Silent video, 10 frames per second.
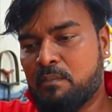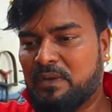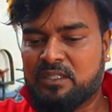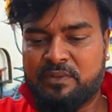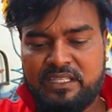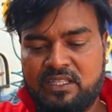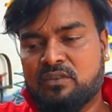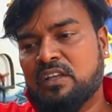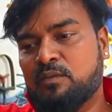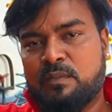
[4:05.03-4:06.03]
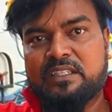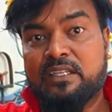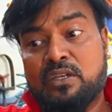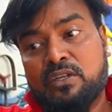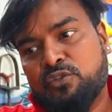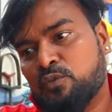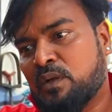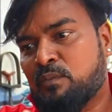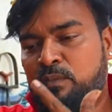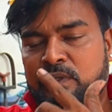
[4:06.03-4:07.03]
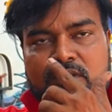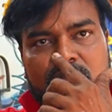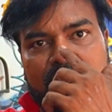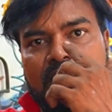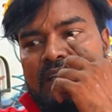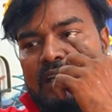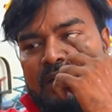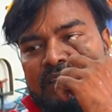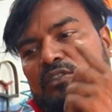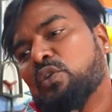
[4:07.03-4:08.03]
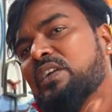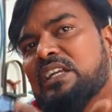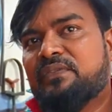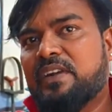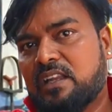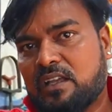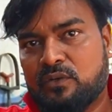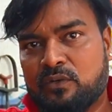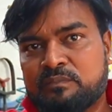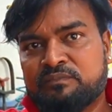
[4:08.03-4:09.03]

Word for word: மற்றபடி இதுக்கும் அதுக்கும் பார்த்தீங்கன்னா யூஸ் பண்ணும்போது அது அது டோட்டல் டிஃப்ரெண்ட்டாக இருக்கும்